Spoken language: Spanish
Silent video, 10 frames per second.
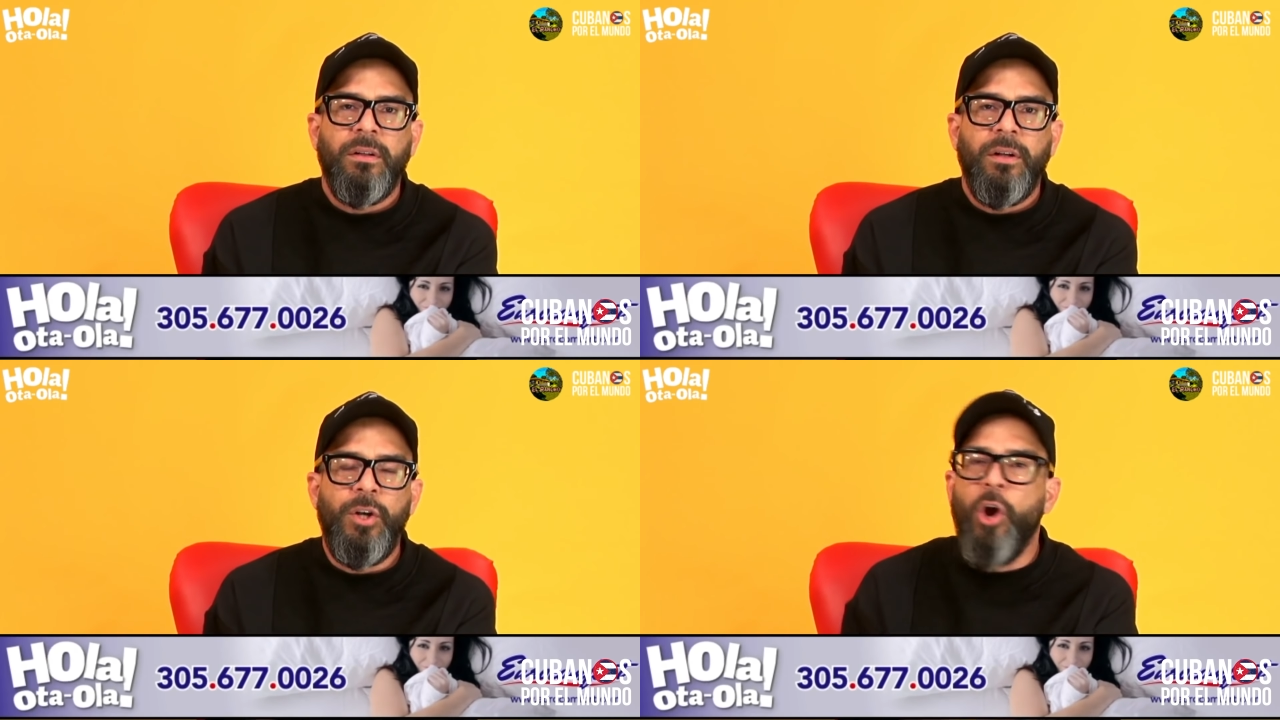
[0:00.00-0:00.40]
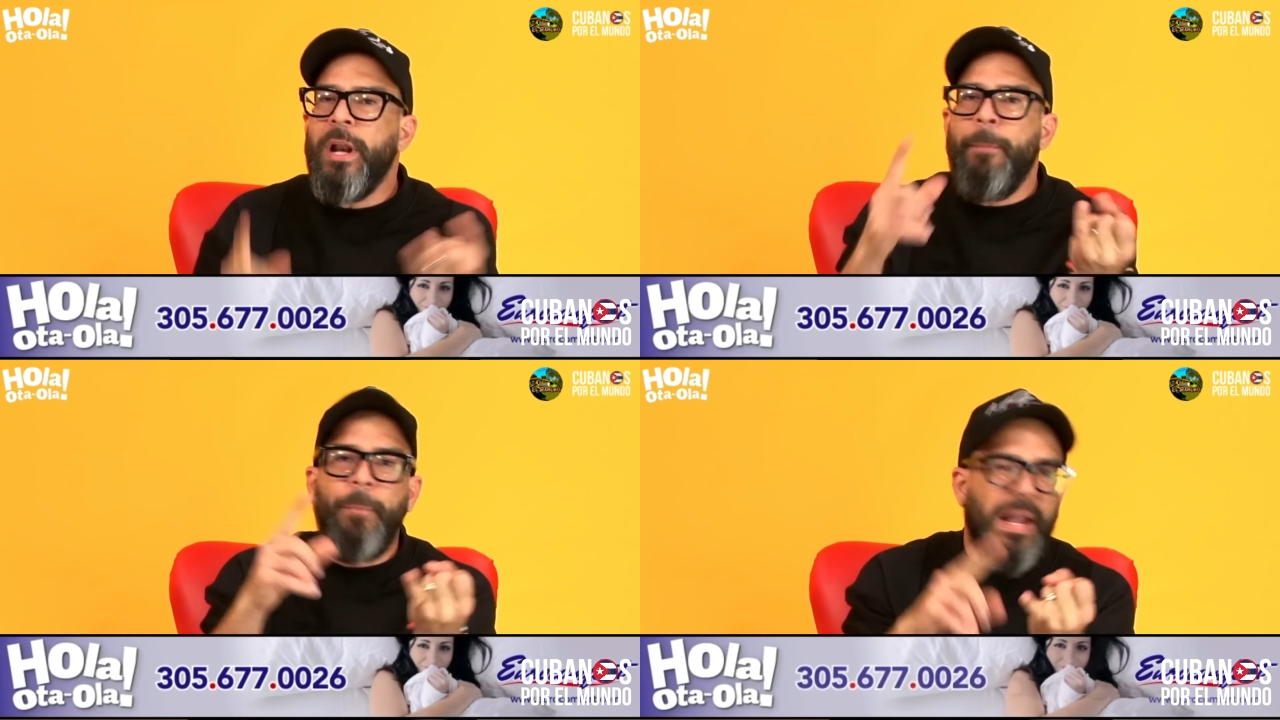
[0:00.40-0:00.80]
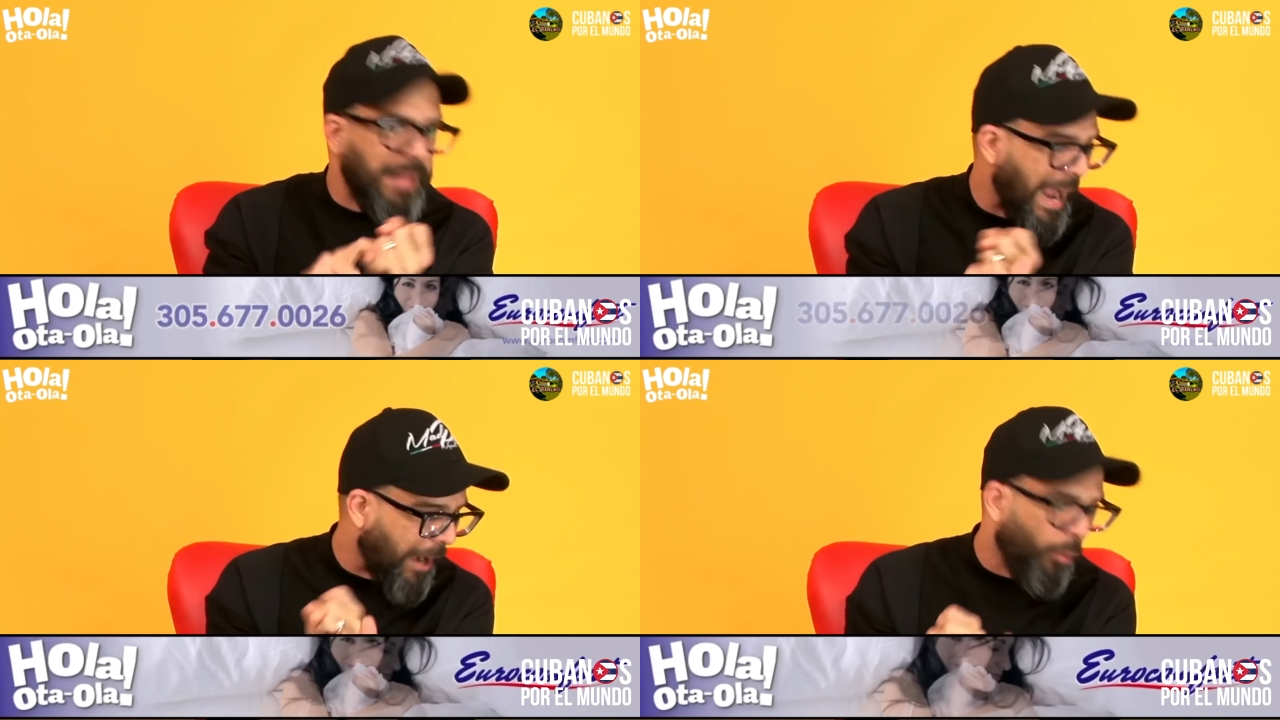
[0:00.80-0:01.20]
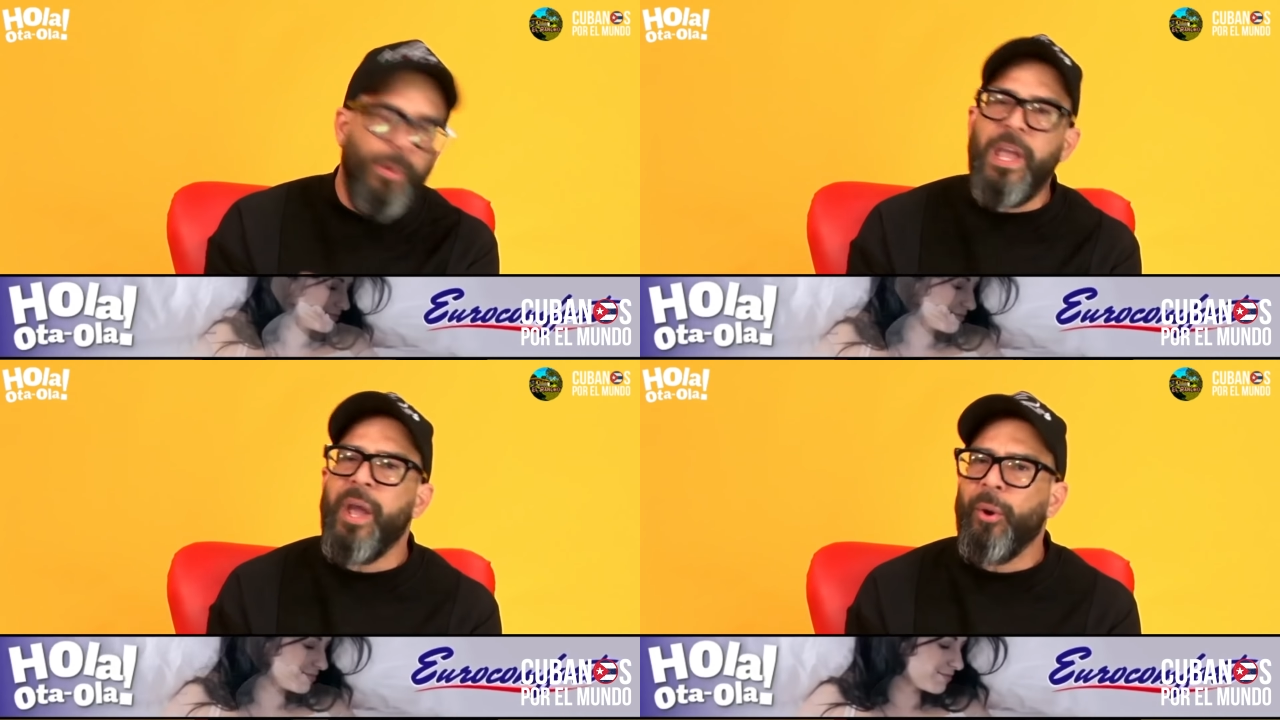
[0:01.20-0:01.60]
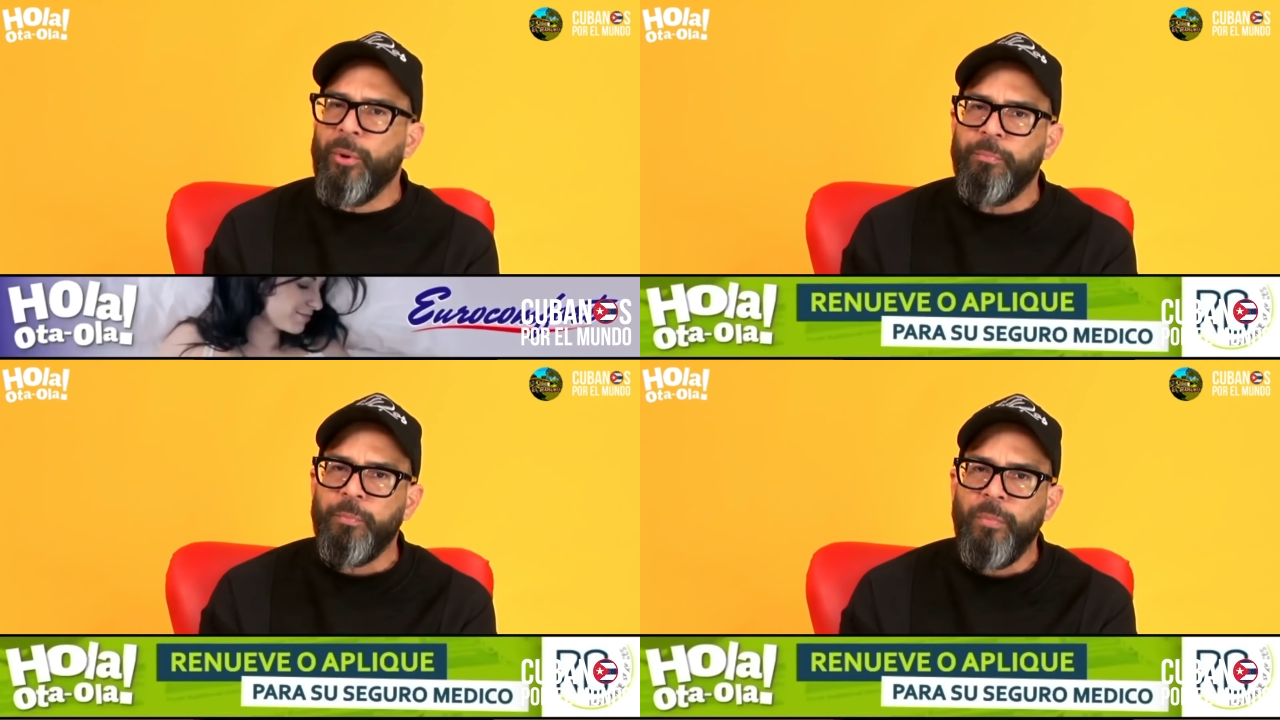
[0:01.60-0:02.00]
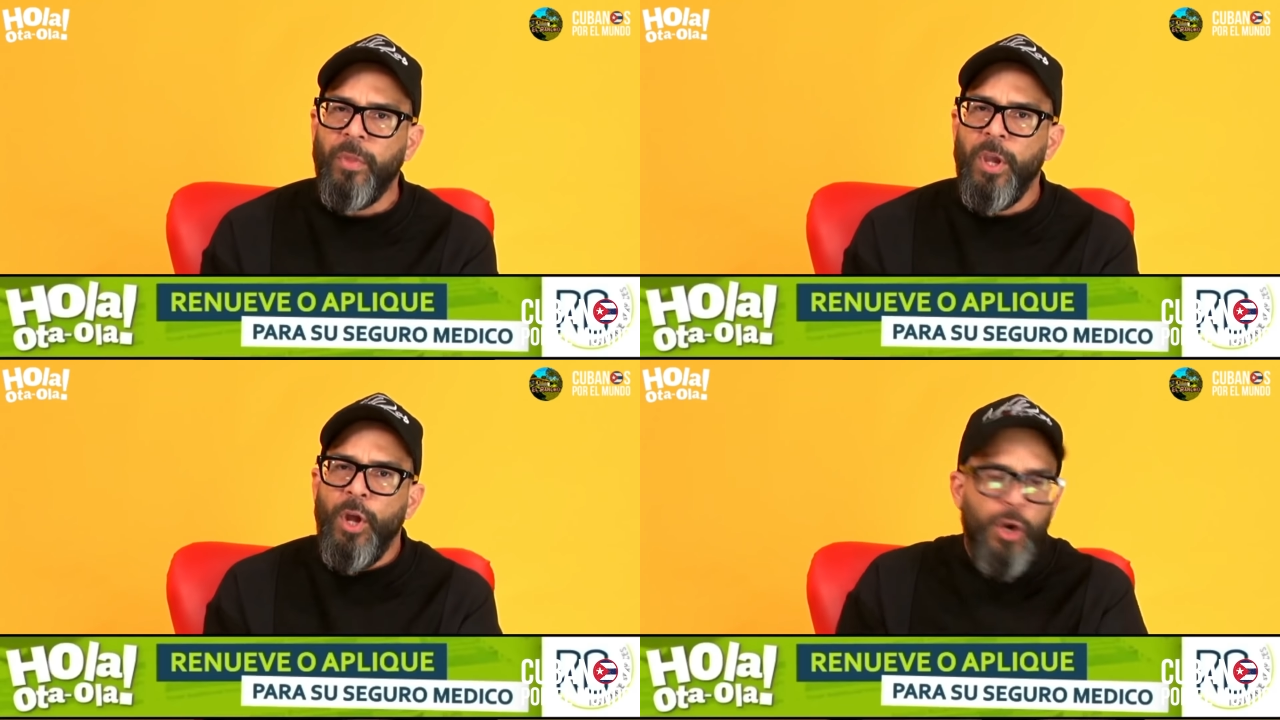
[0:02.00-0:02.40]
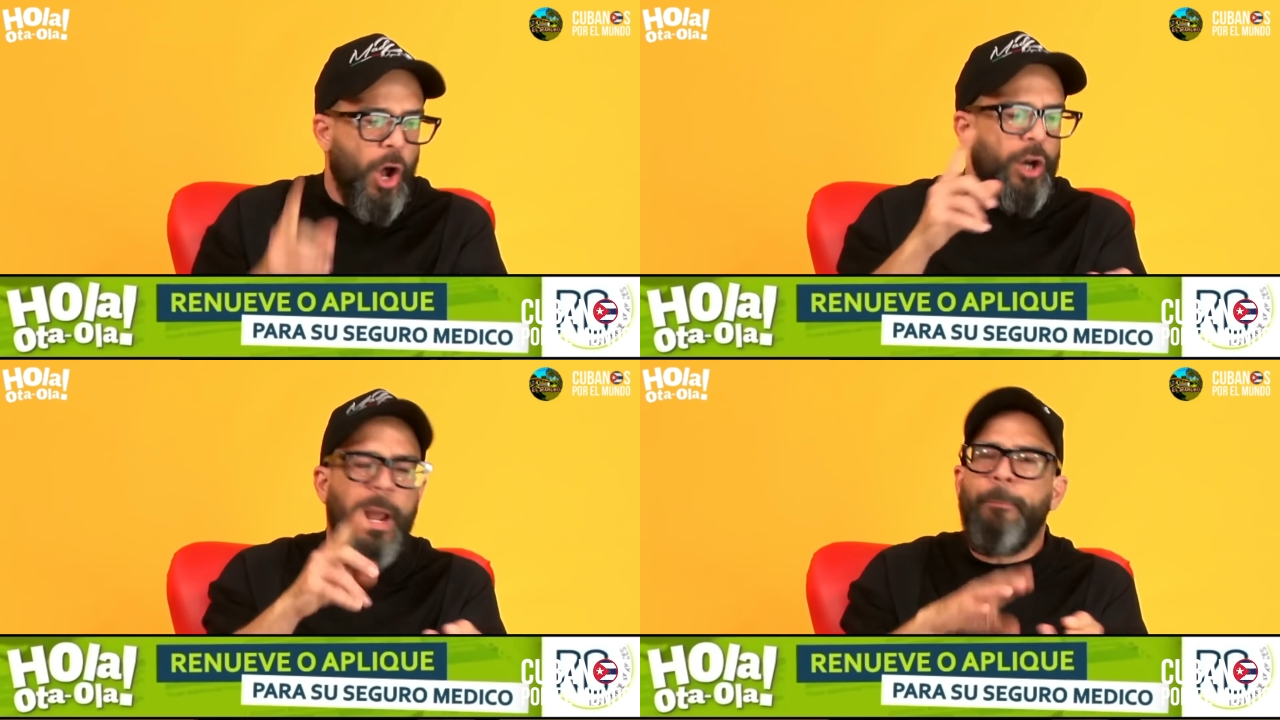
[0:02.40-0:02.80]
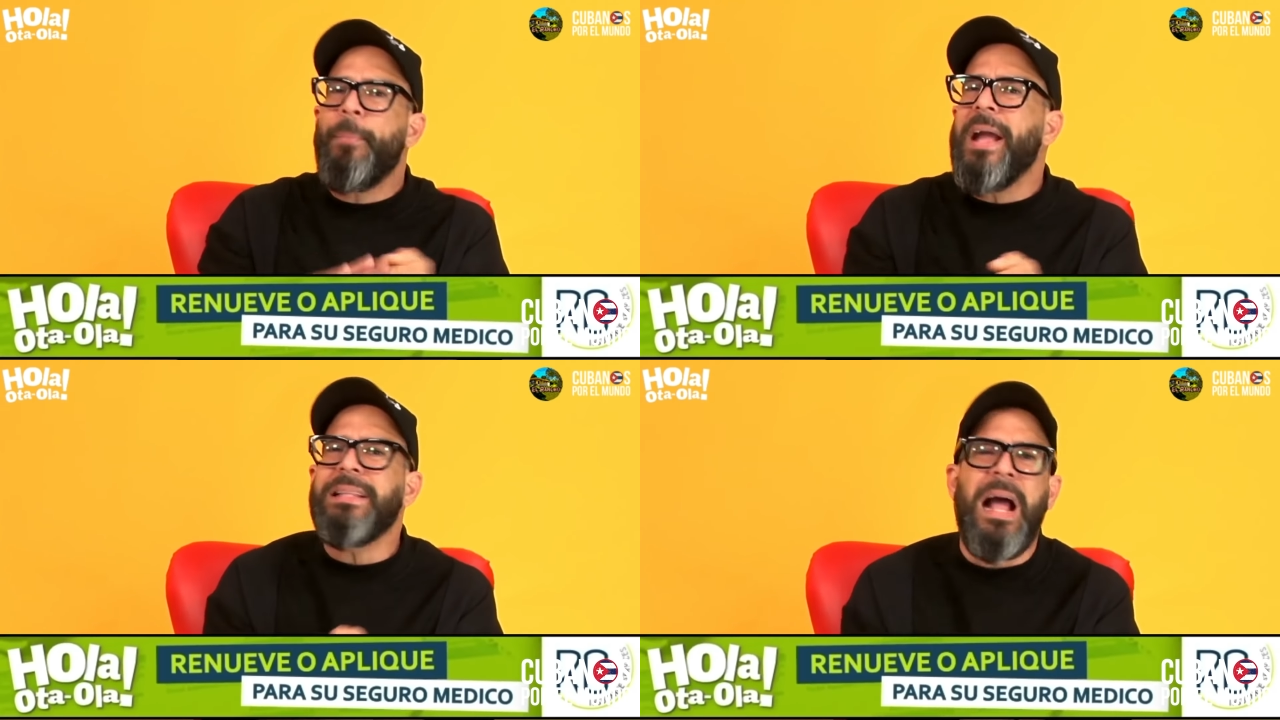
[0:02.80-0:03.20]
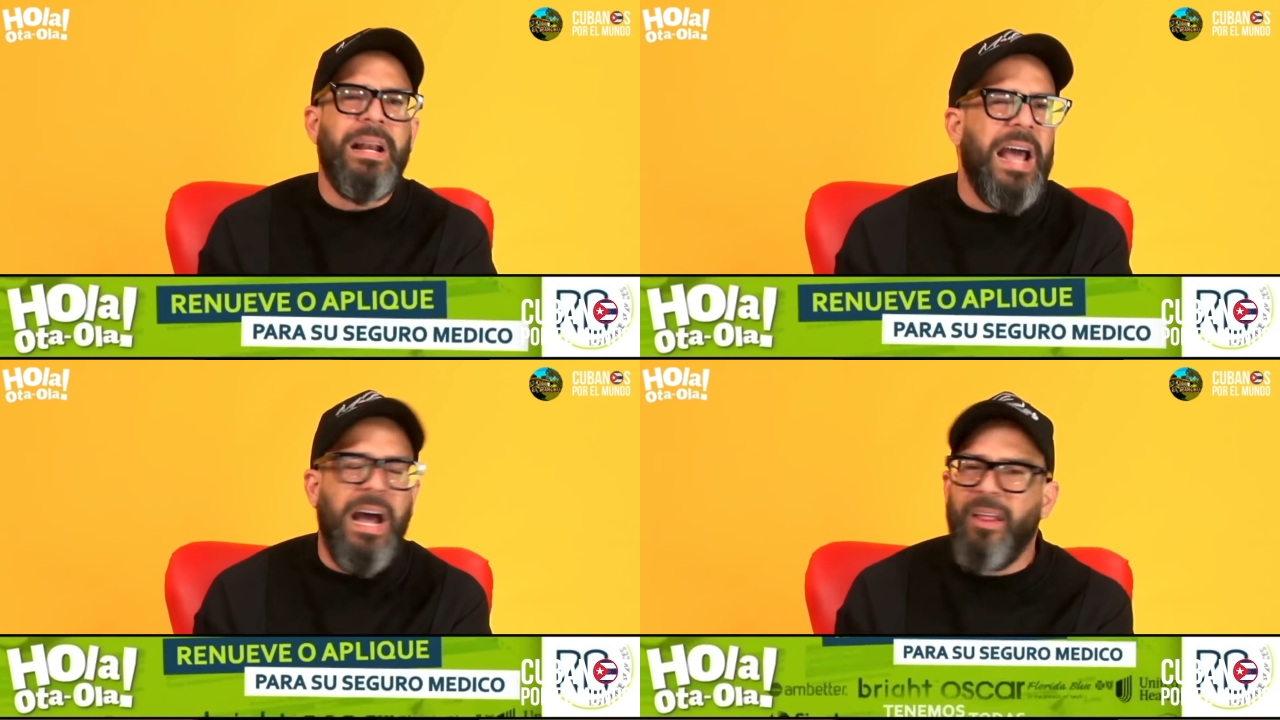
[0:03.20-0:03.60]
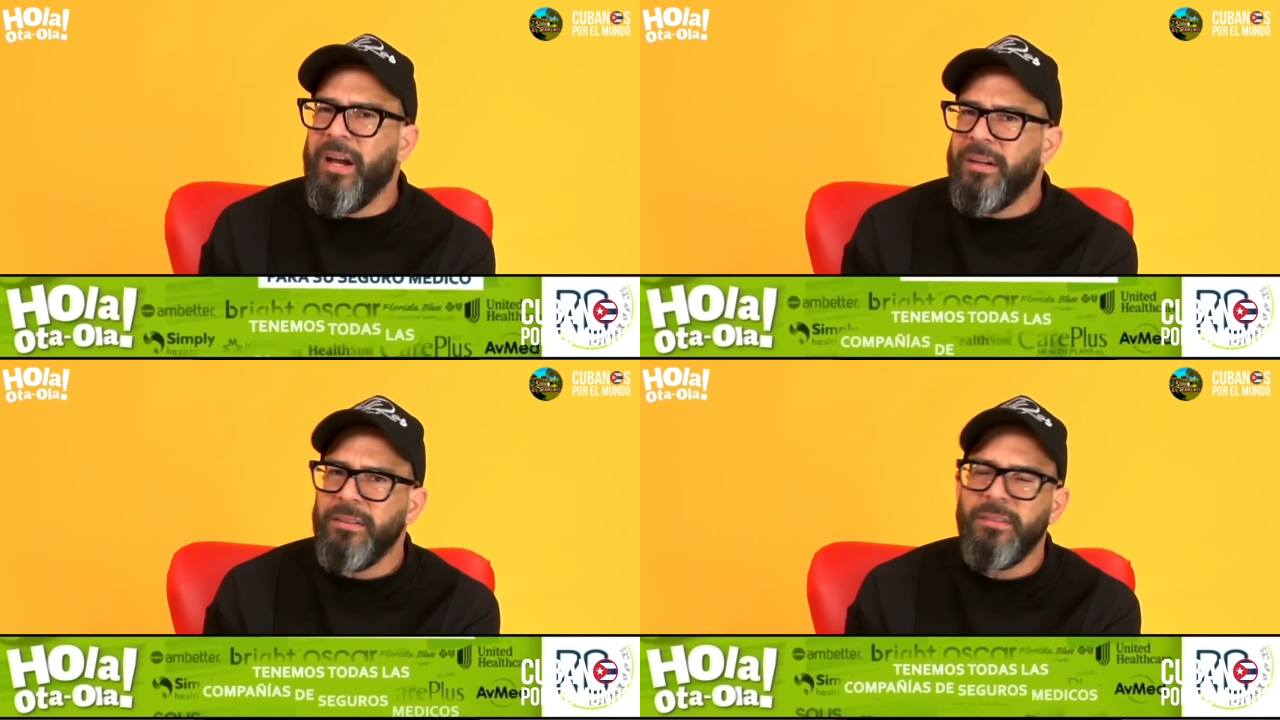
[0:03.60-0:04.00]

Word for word: No respetan a los viejos. No respetan nada.